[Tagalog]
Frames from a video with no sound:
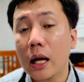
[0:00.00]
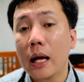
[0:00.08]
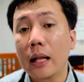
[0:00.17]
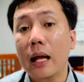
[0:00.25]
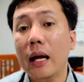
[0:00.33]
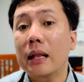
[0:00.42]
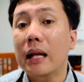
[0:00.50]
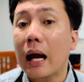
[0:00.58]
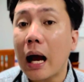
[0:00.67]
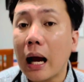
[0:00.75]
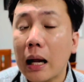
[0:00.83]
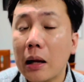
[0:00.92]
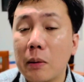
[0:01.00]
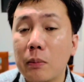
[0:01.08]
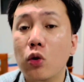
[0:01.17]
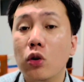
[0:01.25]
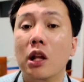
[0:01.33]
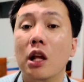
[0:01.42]
na
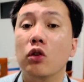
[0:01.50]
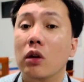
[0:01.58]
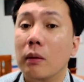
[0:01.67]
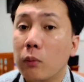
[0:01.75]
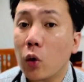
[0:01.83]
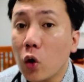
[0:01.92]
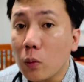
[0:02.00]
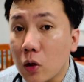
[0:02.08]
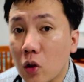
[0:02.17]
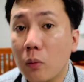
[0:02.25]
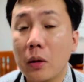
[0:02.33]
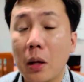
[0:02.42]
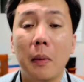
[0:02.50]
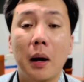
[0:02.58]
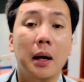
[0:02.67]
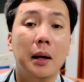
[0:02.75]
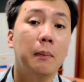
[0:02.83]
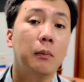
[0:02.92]
nakakalimutan nyo na po uminom ng mga
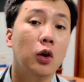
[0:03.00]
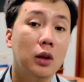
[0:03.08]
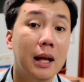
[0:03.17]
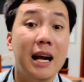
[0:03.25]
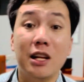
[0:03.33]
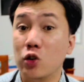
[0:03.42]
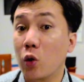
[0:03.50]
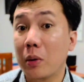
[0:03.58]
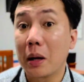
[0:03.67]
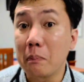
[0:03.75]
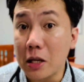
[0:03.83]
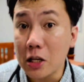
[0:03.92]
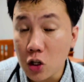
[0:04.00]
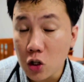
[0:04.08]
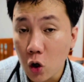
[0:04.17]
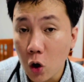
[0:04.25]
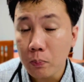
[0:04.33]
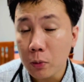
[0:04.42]
gamot dahil sobrang busy
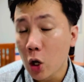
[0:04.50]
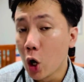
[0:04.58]
nyo